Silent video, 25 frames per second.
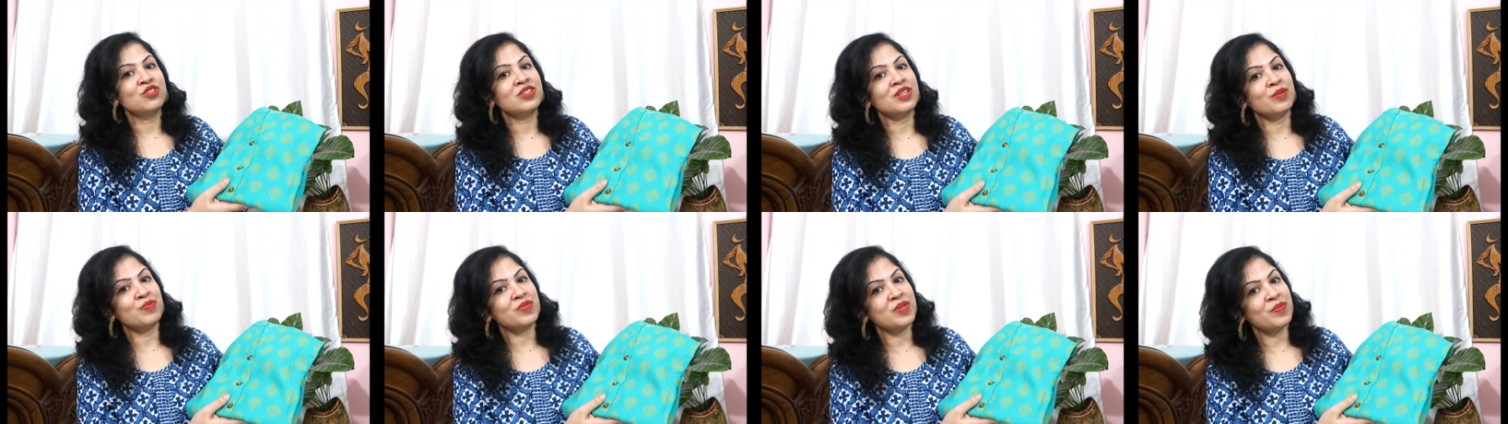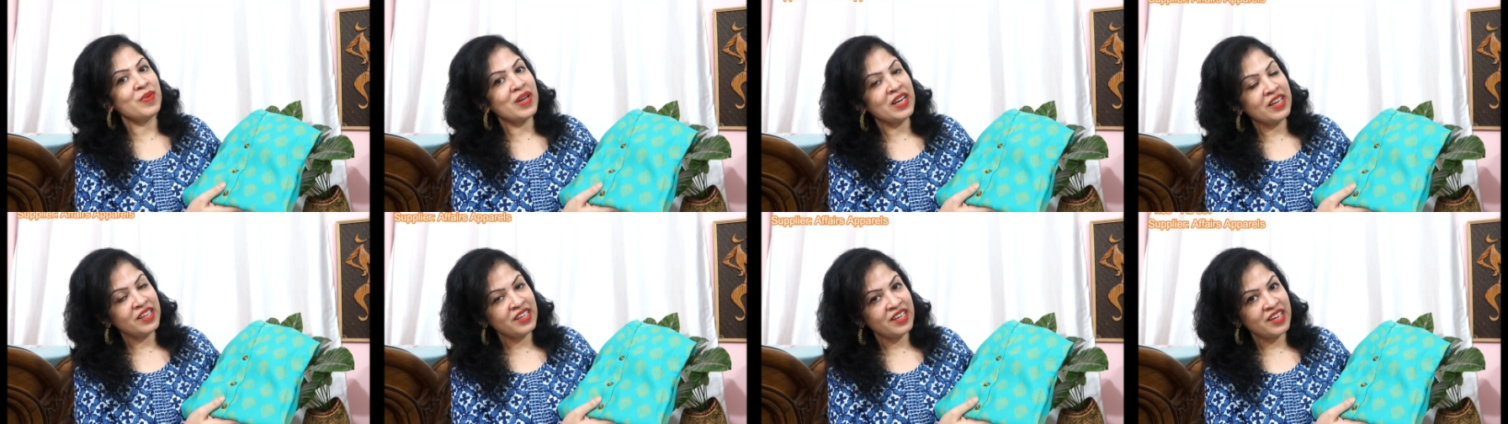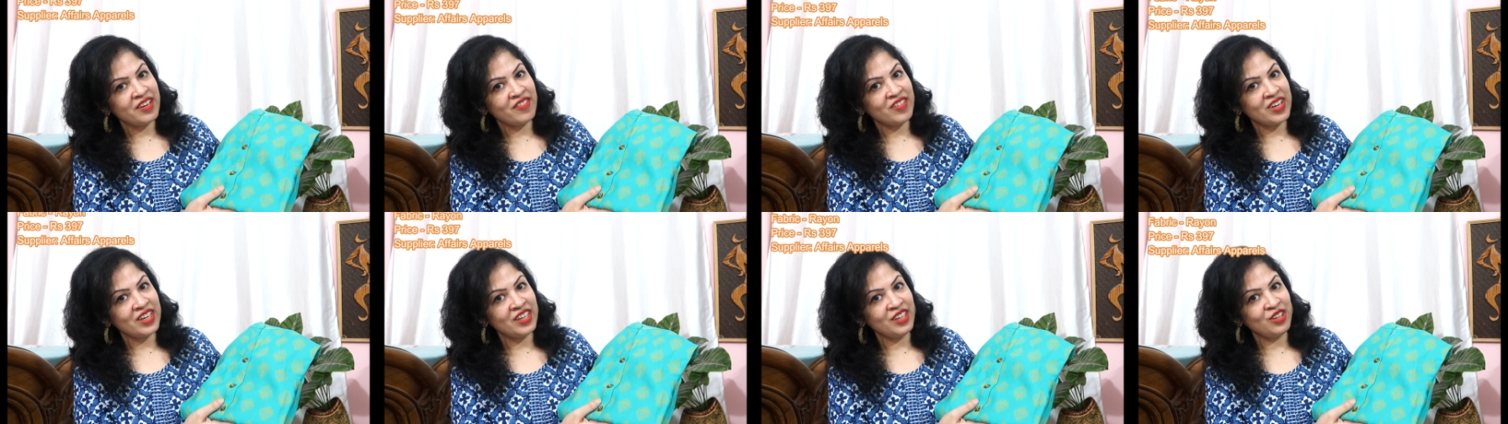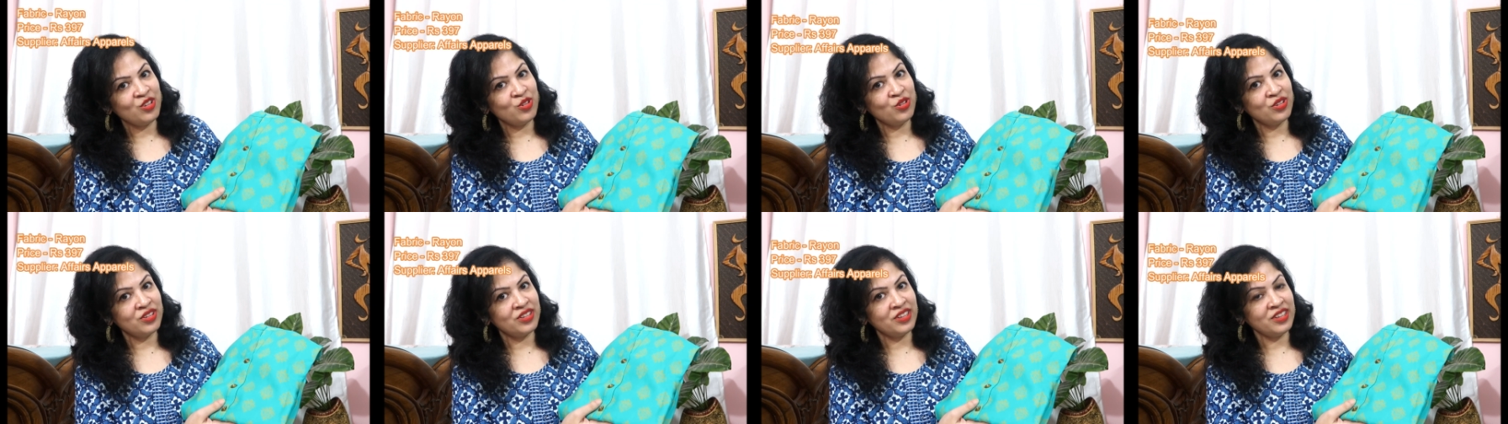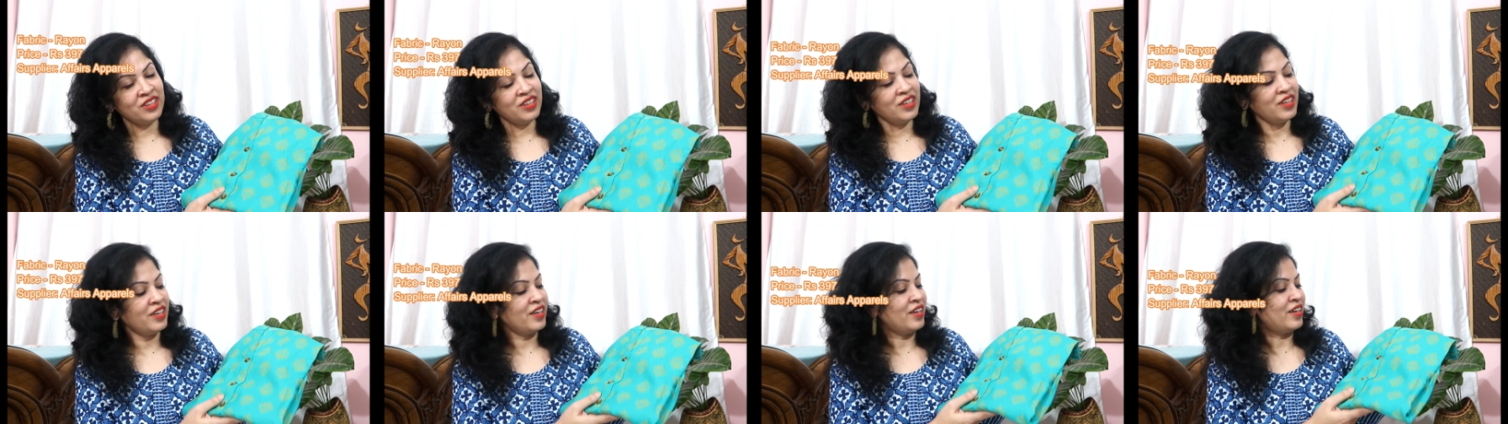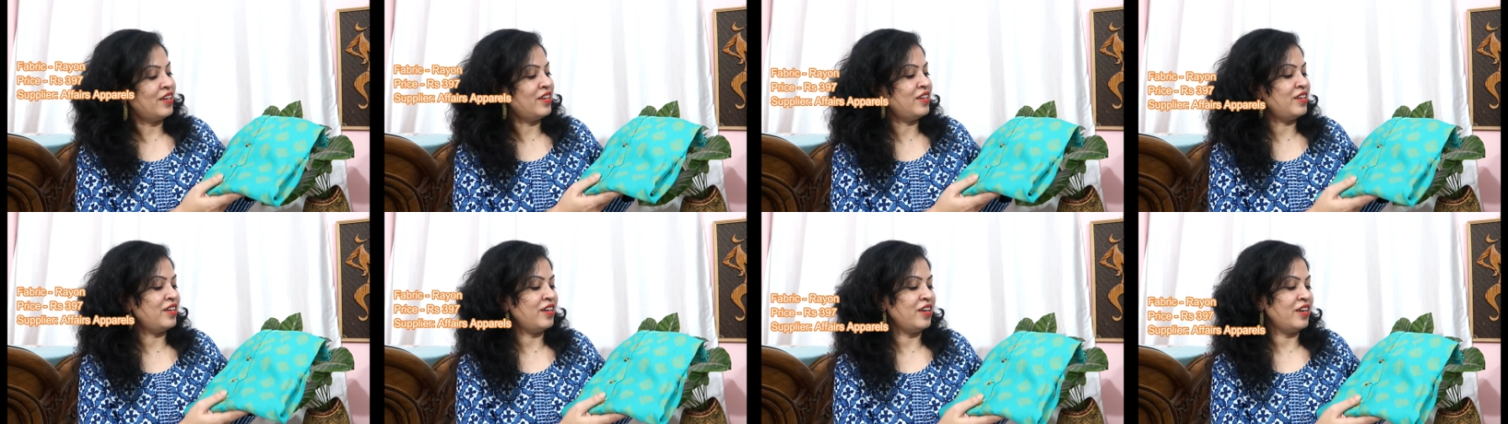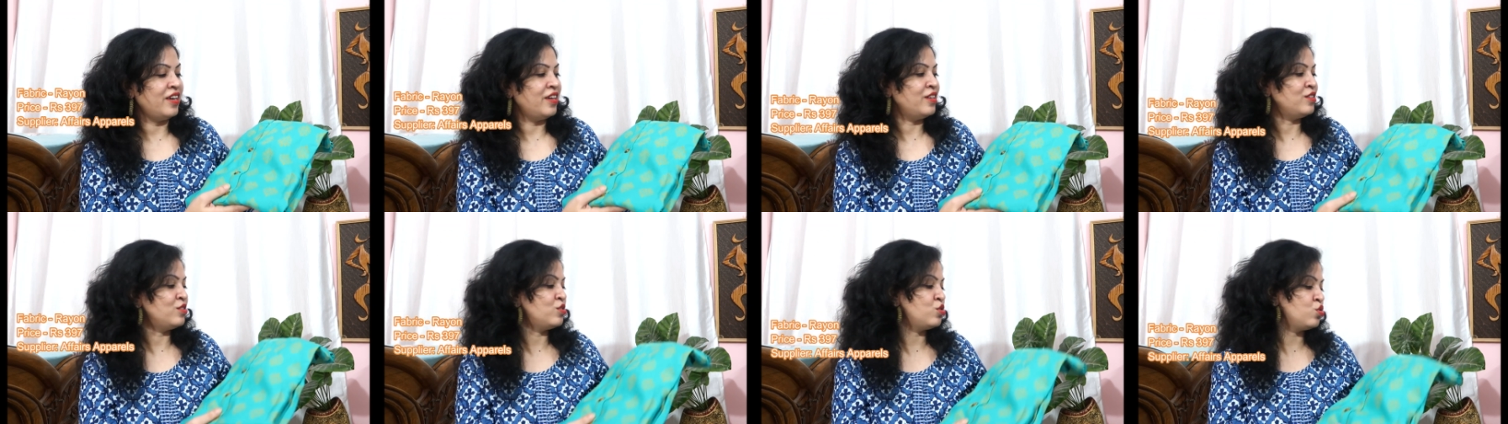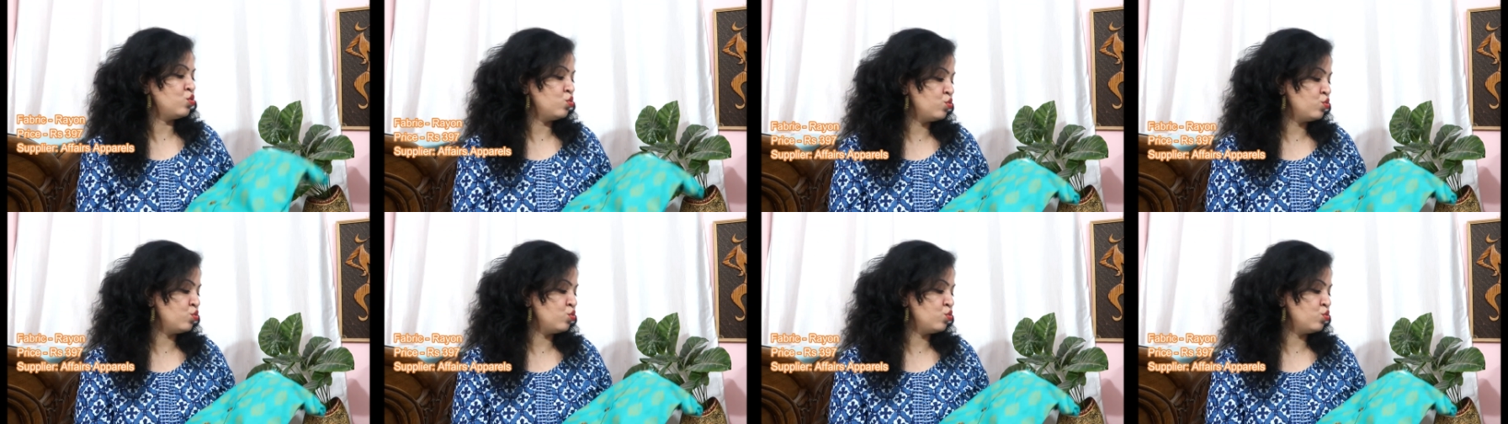सो so, सबसे पहले ये वाली कुर्ती है ये